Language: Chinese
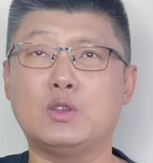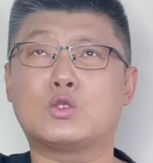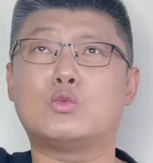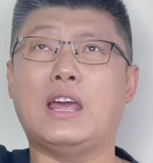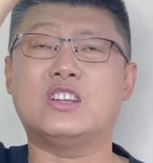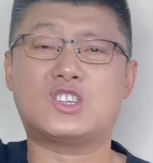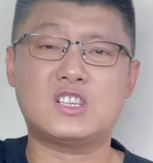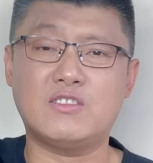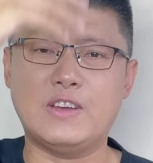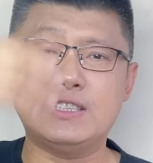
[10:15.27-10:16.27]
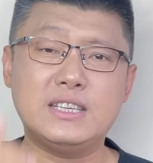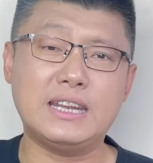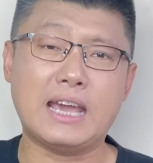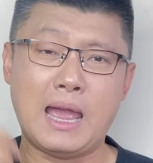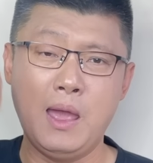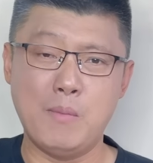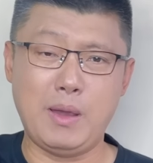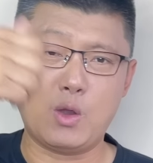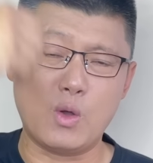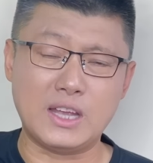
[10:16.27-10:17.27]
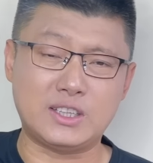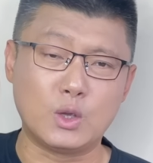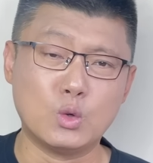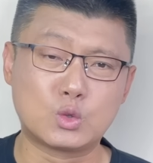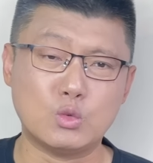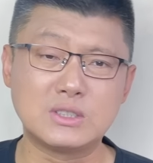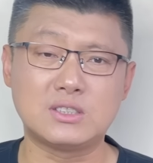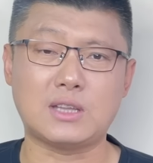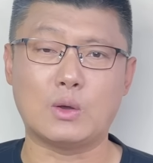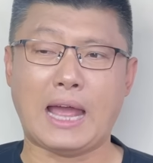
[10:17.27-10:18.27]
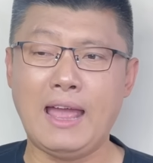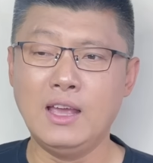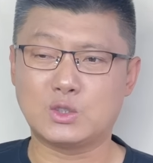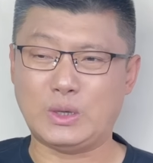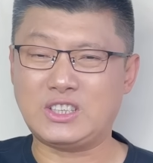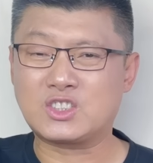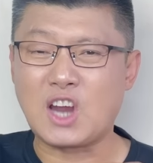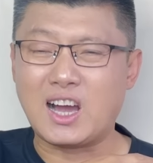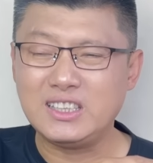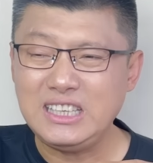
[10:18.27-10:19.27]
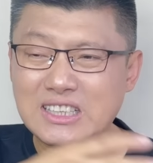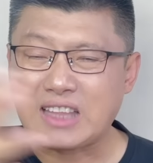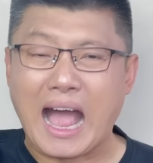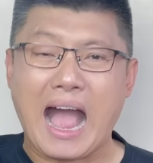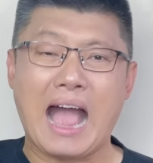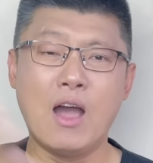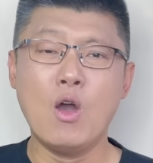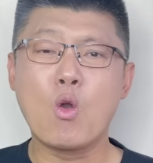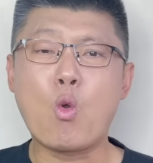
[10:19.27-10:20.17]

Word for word: 苏联的直升飞机厉害，美国给提供毒刺导弹，所以这仗一打。